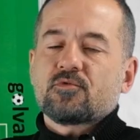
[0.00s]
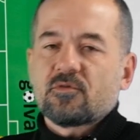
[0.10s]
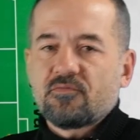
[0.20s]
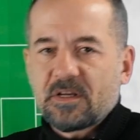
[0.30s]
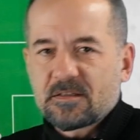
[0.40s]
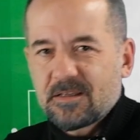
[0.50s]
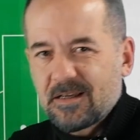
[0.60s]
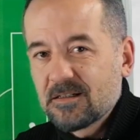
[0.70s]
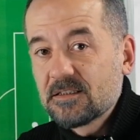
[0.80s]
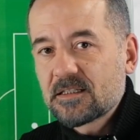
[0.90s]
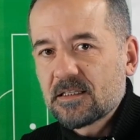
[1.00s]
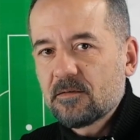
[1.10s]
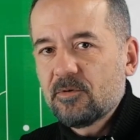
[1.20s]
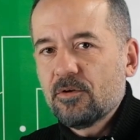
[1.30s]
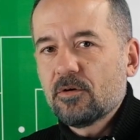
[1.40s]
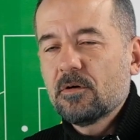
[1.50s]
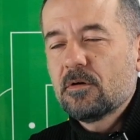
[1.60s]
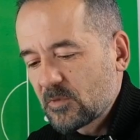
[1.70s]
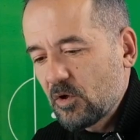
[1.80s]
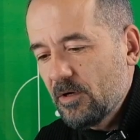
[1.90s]
çok fazla. Ağır kalabiliyor.
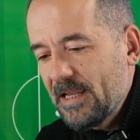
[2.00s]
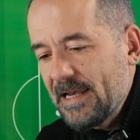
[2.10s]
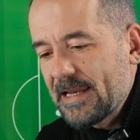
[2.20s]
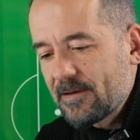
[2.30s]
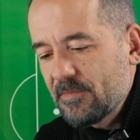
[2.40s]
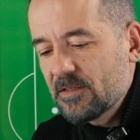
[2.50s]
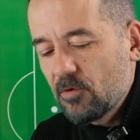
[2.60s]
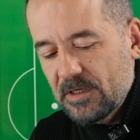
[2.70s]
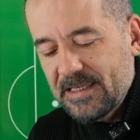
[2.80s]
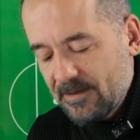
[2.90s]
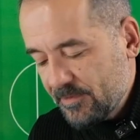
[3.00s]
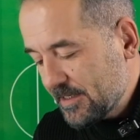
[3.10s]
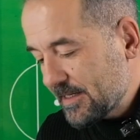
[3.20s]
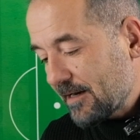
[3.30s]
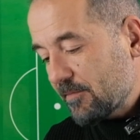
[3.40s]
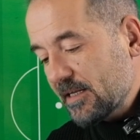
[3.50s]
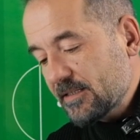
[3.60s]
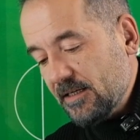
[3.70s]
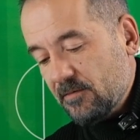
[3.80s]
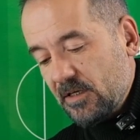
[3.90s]
Gol yerler mi? Gol yiyebilirler
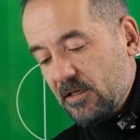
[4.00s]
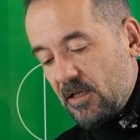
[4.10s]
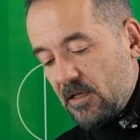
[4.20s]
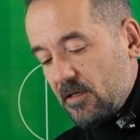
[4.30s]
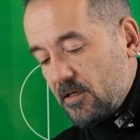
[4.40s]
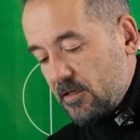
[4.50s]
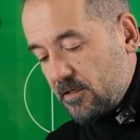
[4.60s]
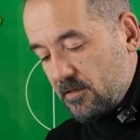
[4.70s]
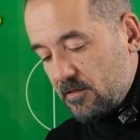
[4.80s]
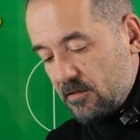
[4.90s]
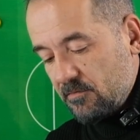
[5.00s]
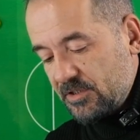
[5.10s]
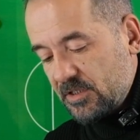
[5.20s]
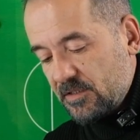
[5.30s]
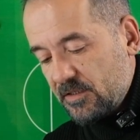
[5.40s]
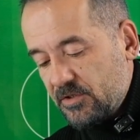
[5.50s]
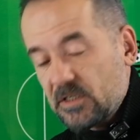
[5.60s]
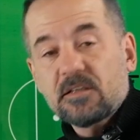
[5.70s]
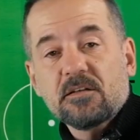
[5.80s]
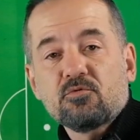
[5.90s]
belki ama e, maçı
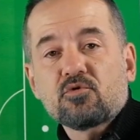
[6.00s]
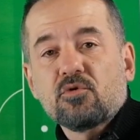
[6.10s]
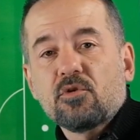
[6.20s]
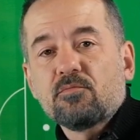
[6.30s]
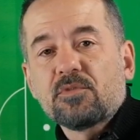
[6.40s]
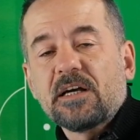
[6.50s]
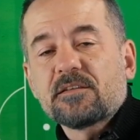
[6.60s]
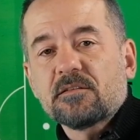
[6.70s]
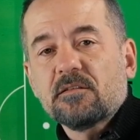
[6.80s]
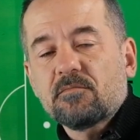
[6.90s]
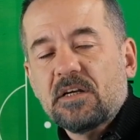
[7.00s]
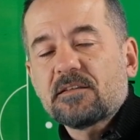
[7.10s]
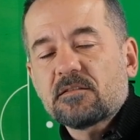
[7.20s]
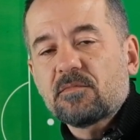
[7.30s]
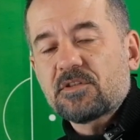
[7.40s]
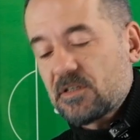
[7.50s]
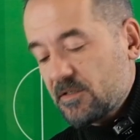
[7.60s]
kazanacaklarını düşünüyorum Brighton'ın. Brighton maçı